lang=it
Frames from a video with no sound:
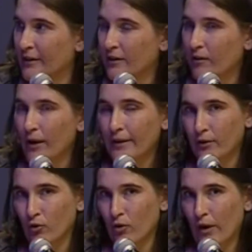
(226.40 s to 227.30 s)

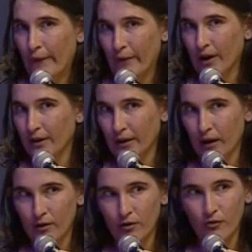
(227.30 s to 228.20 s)
Questo è una
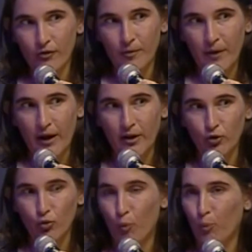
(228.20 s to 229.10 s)
catastrofe, ma è
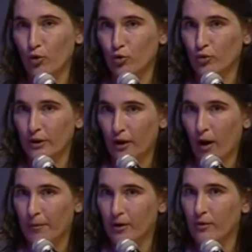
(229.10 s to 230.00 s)
anche
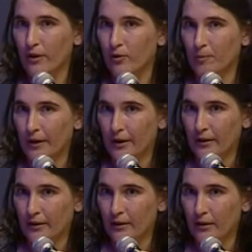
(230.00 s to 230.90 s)
un'opportunità per questo
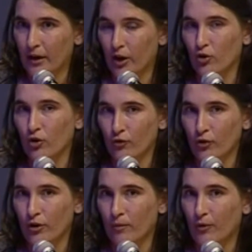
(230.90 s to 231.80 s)
Paese e noi
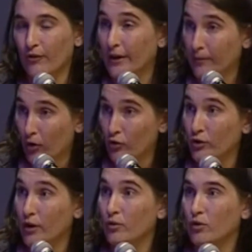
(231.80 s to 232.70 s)
vogliamo fare in modo
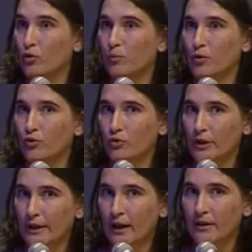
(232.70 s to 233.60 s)
che questa
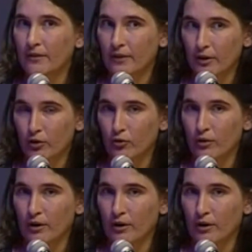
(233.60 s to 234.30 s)
opportunità diventi una